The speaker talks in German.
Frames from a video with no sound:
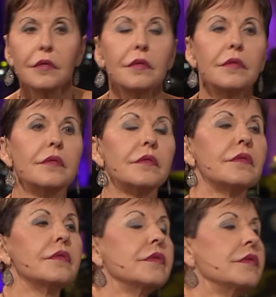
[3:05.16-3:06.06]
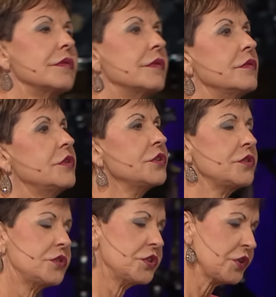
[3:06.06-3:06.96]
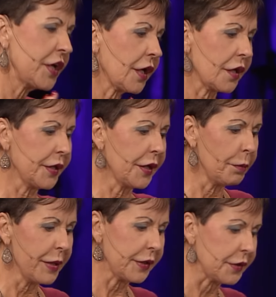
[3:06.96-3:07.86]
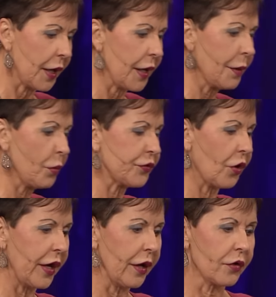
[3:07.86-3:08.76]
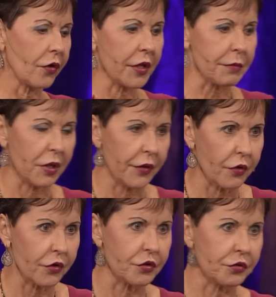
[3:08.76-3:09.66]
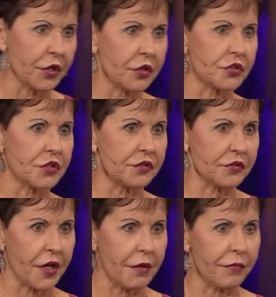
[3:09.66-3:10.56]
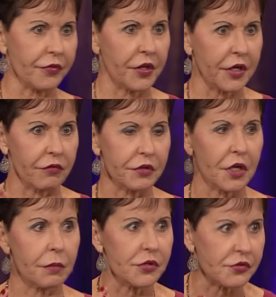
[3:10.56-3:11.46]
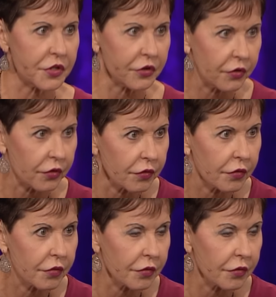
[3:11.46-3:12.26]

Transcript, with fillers: Wir sollten uns mehr Zeit für unsere immer älter werdende Mutter nehmen, die uns bei jedem Besuch das Gleiche erzählt.